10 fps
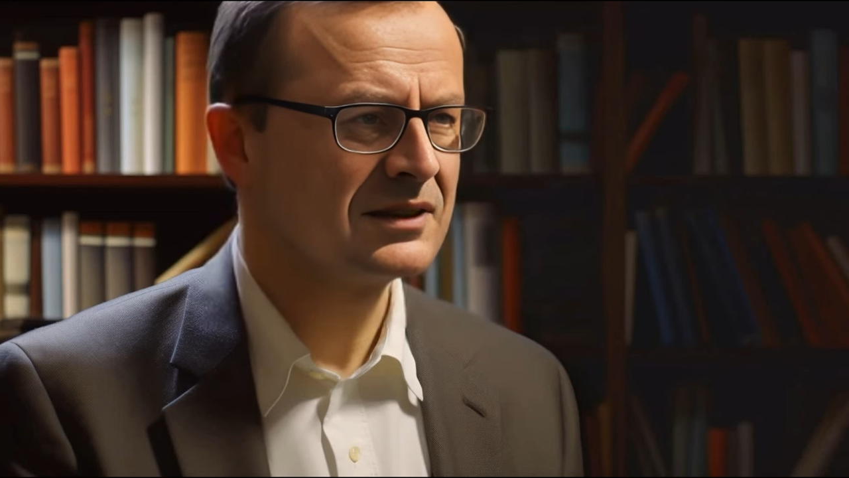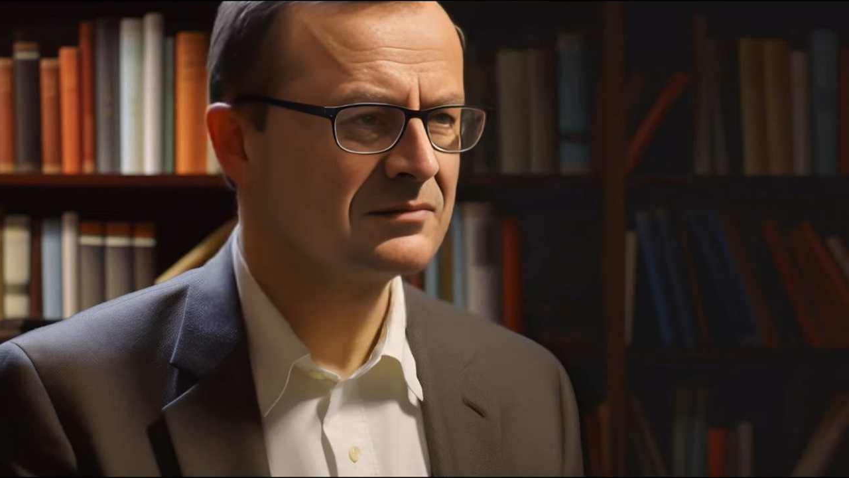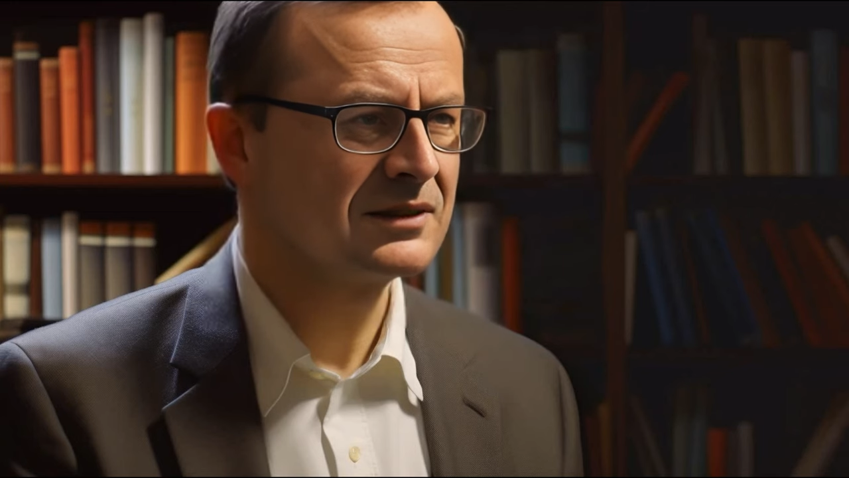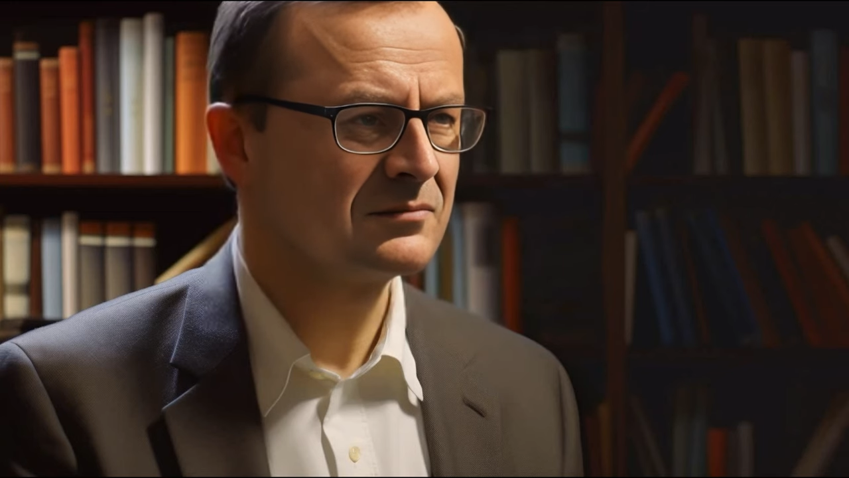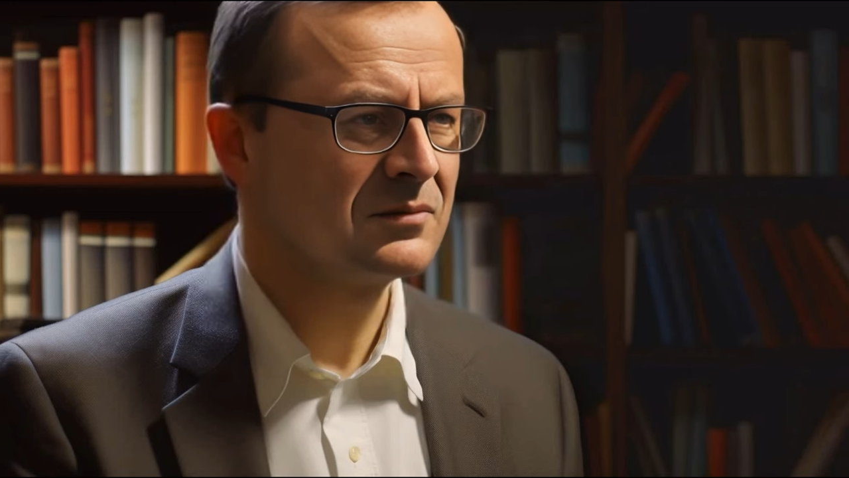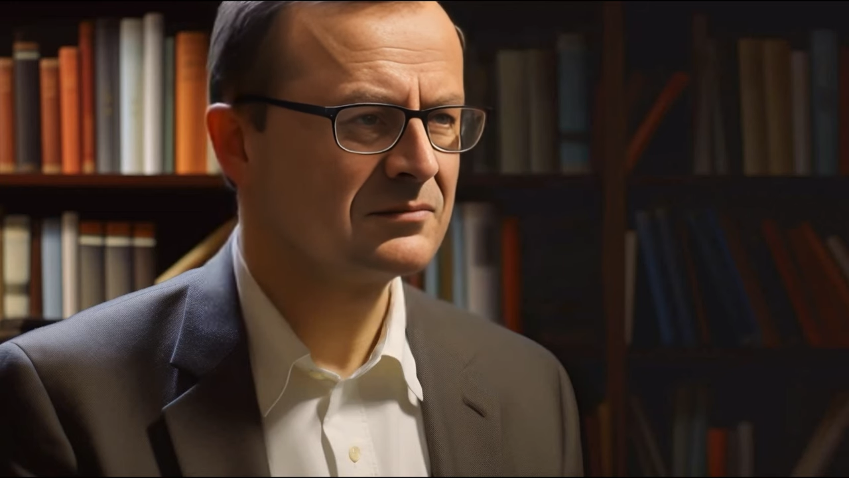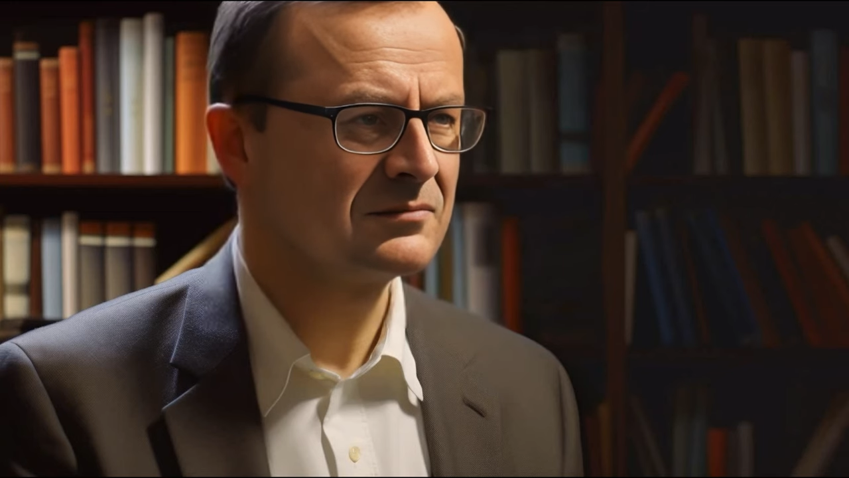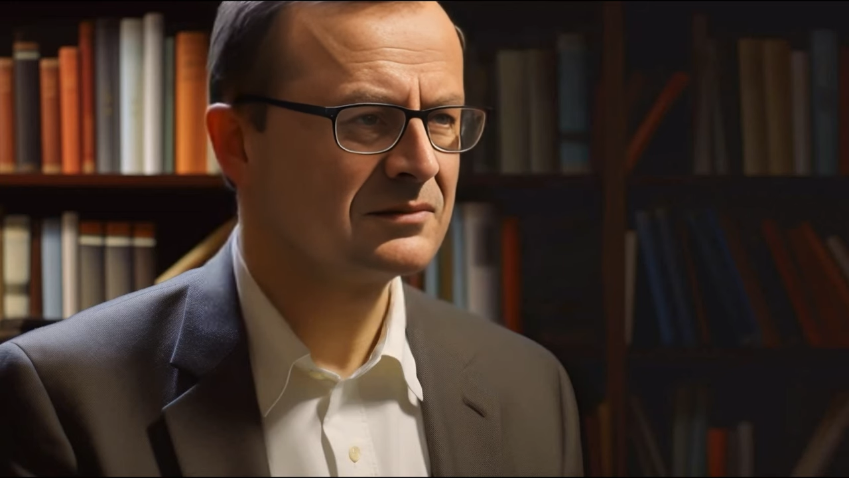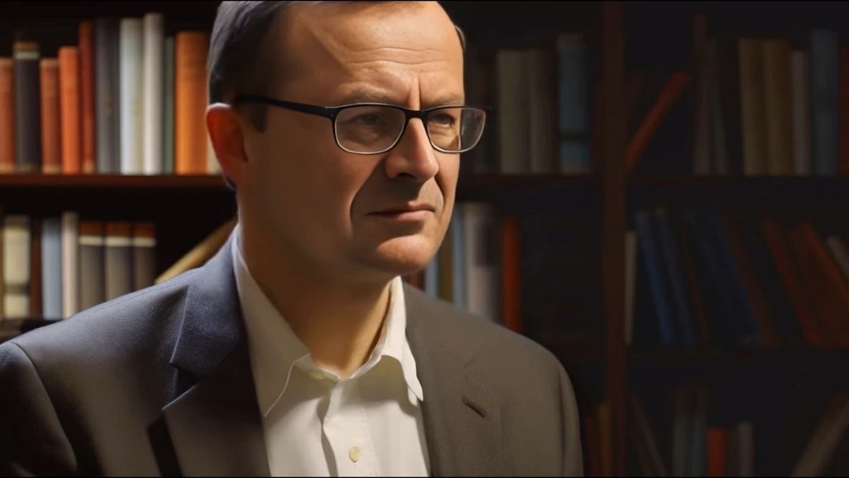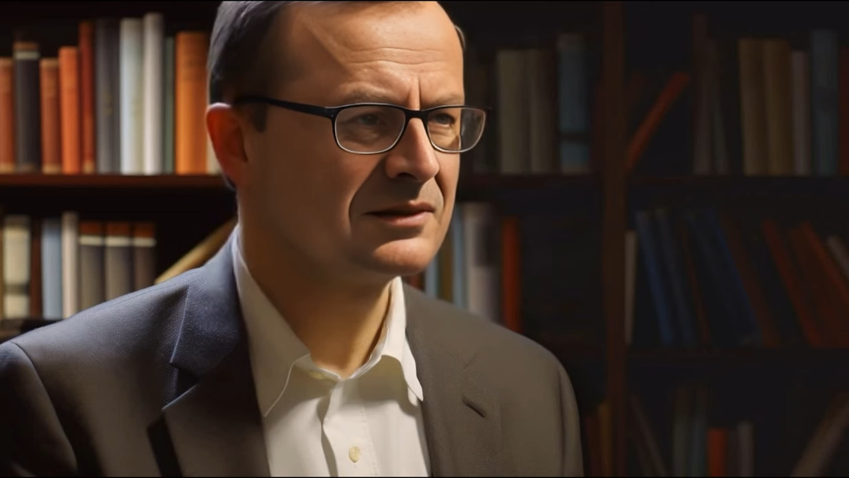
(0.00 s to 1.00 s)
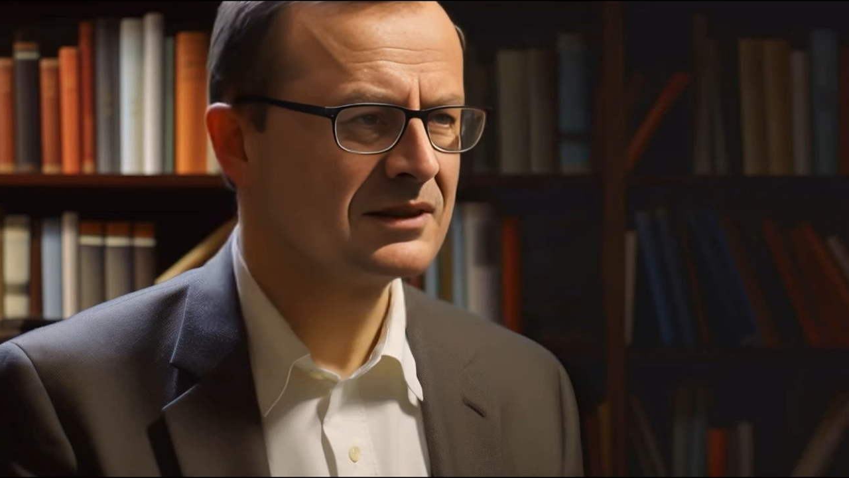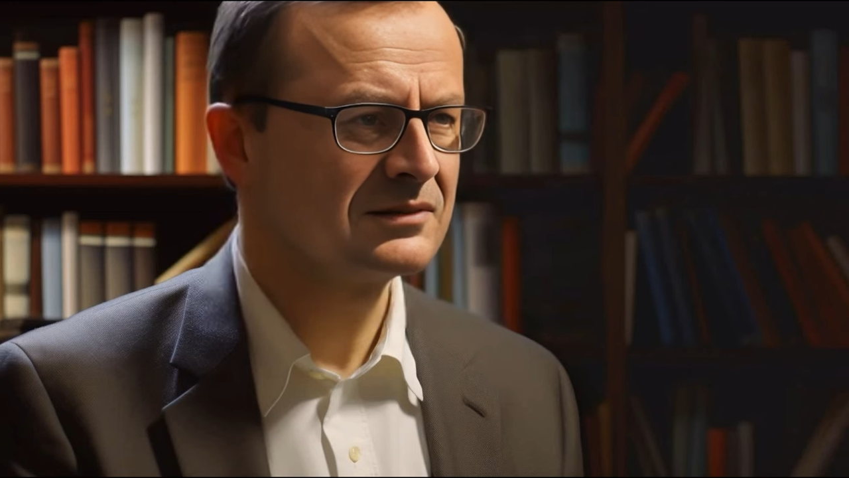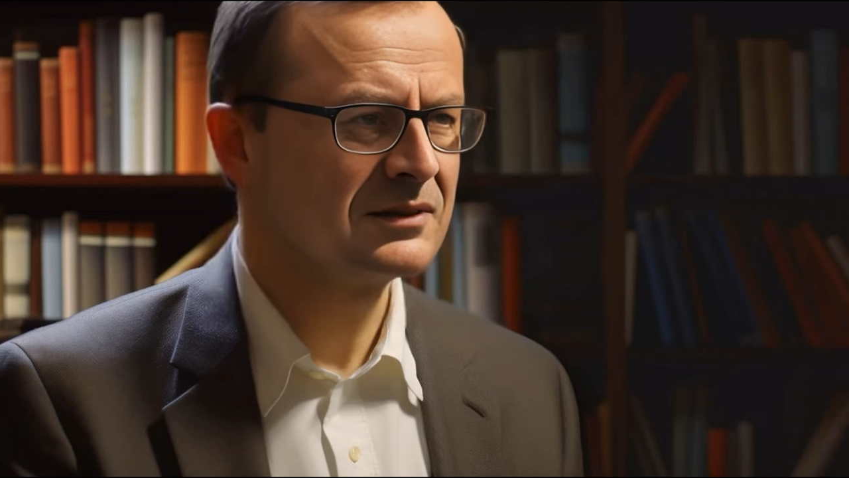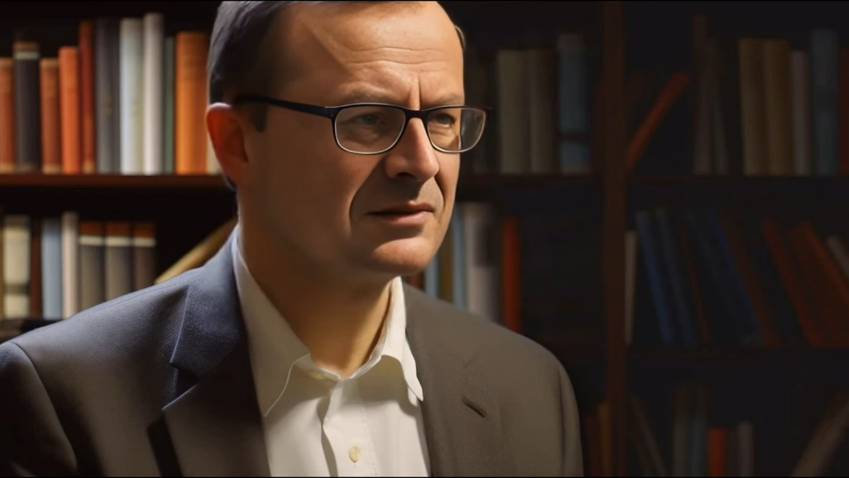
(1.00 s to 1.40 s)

agenta Służby Bezpieczeństwa,